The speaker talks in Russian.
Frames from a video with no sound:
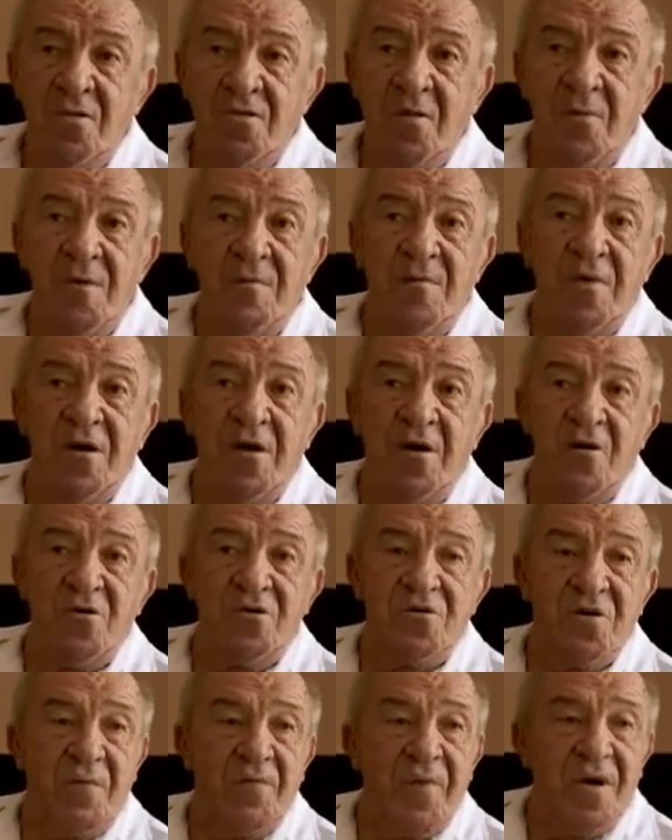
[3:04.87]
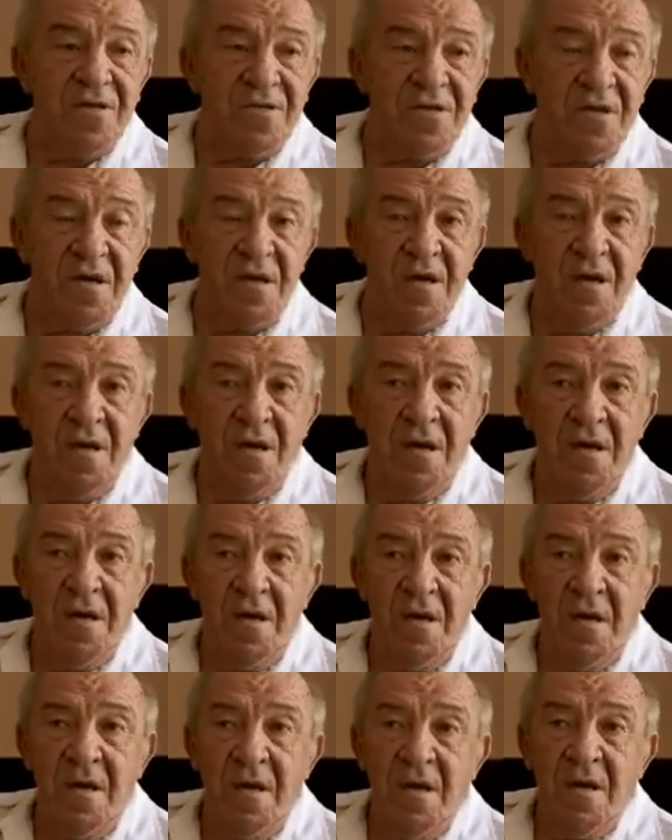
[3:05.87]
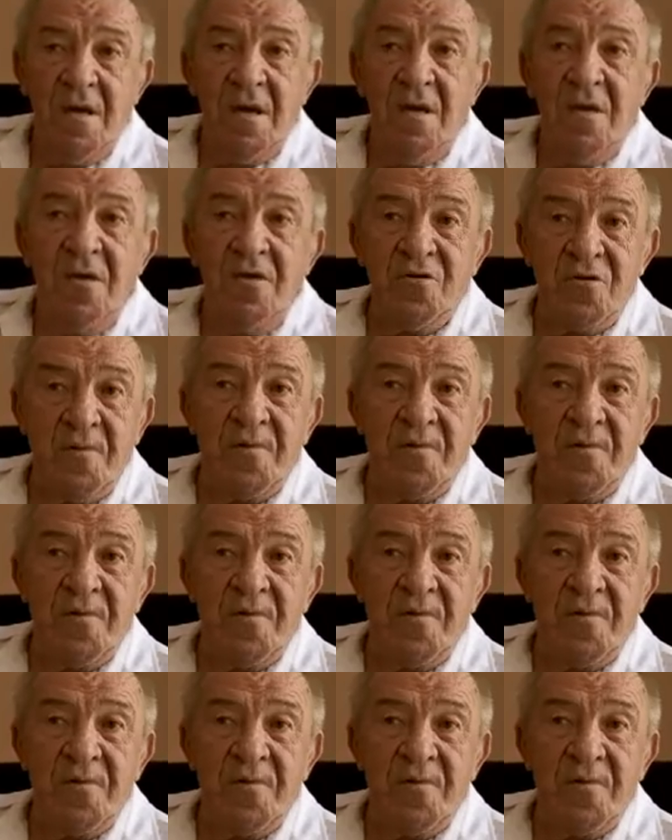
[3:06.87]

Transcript: чтобы у них была хорошая база. И